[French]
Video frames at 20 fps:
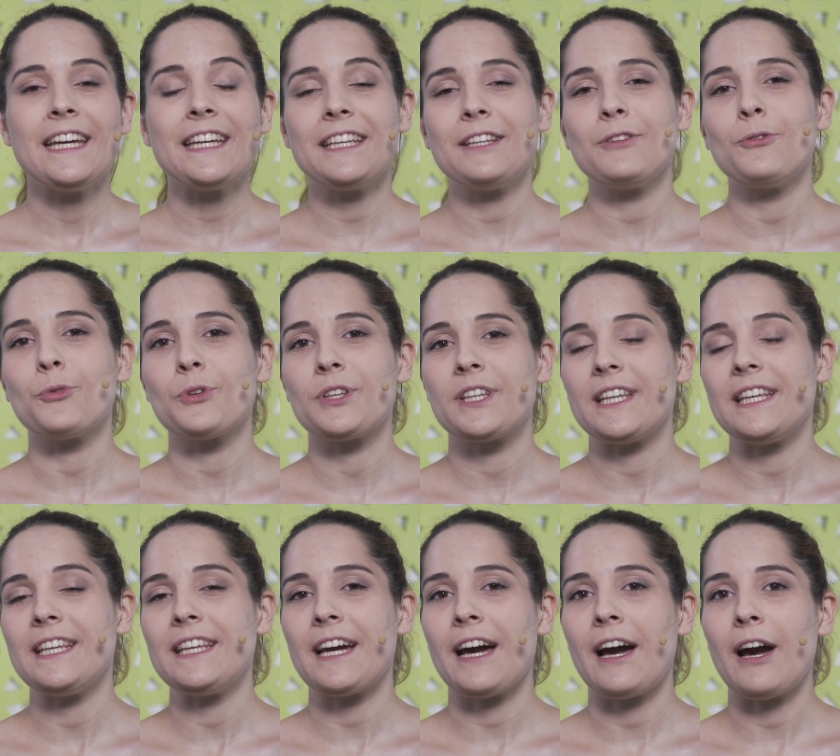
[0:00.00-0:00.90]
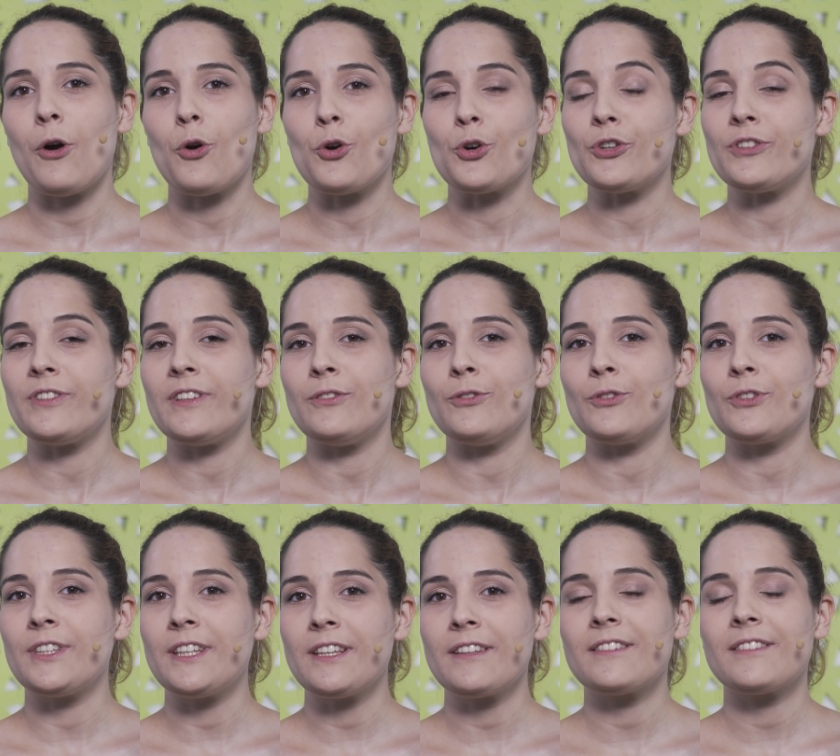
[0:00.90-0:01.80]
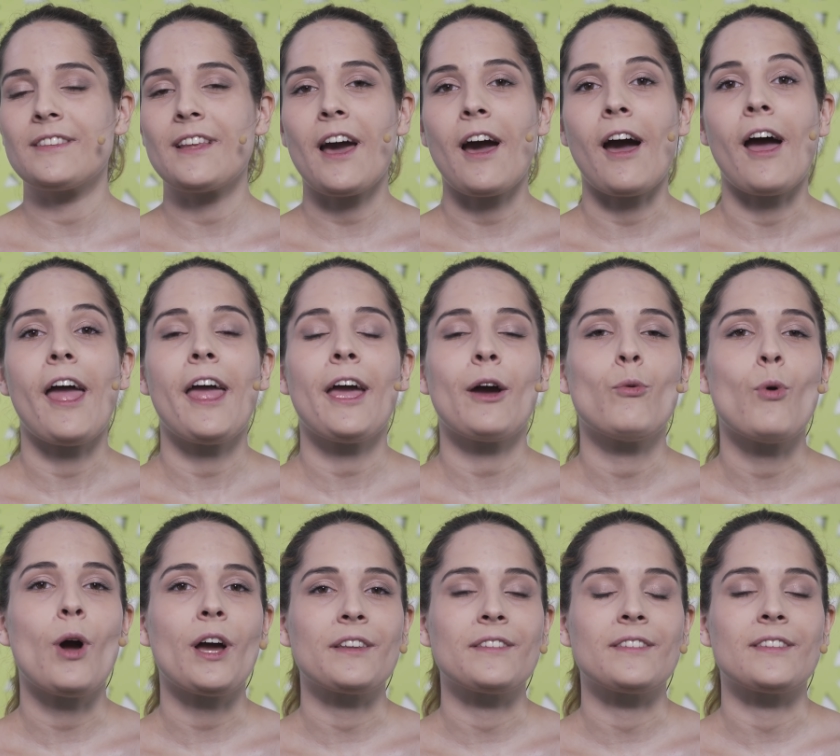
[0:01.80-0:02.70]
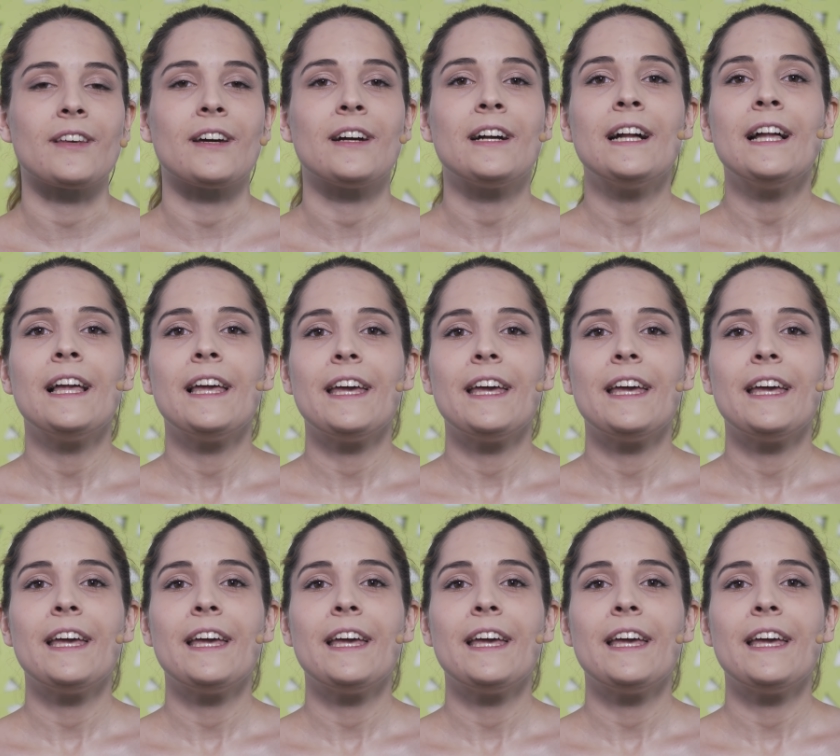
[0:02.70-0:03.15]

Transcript: et qui donc ira aux côtés de Kingstar Airwax